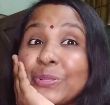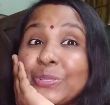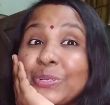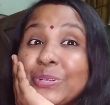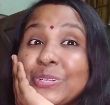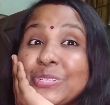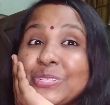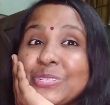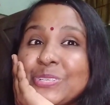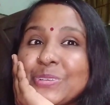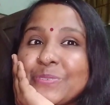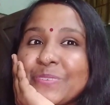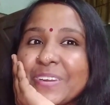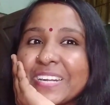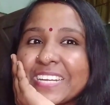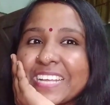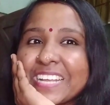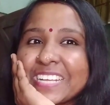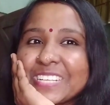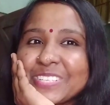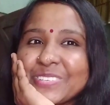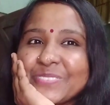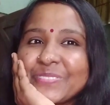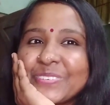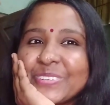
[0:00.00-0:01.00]
অধৈর্য মার্কা
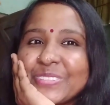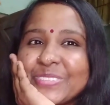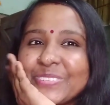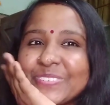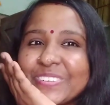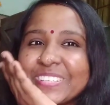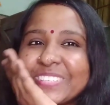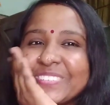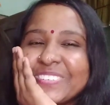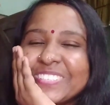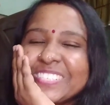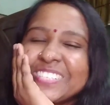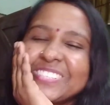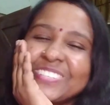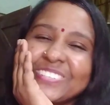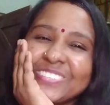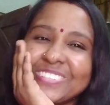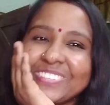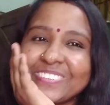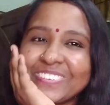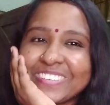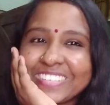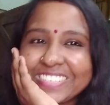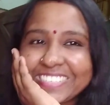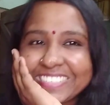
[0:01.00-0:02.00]
কিছু বন্ধুবান্ধব আছে দৌড়
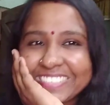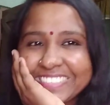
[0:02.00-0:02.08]
দেবে